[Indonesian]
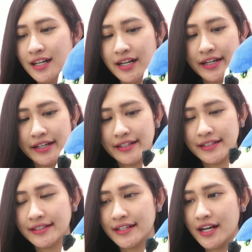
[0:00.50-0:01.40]

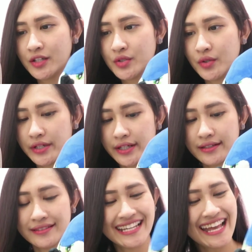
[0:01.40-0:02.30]
Hai, aku Sonic.
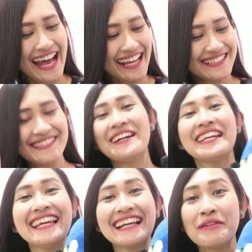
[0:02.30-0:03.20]
Hai
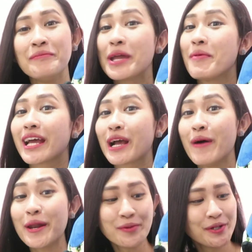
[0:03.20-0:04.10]
Sonic, bagaimana
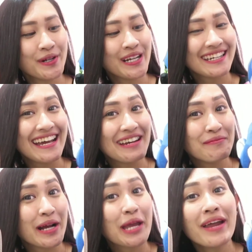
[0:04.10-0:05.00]
kabarmu?
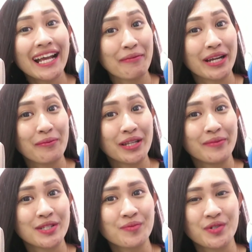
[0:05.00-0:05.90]
Dan bagaimana kabar
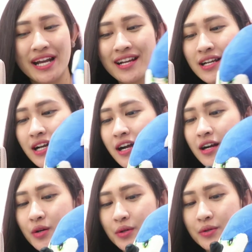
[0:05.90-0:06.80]
teman-teman semua?
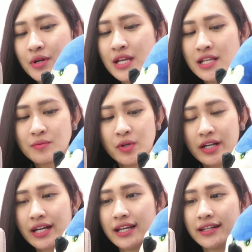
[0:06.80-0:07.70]
Oh,
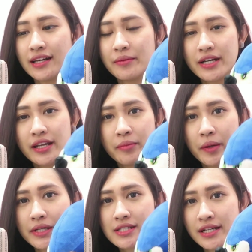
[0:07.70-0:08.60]
semoga kalian dalam keadaan
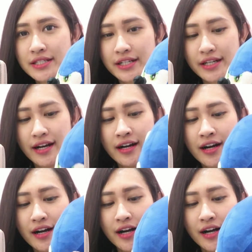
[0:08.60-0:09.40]
baik-baik saja ya.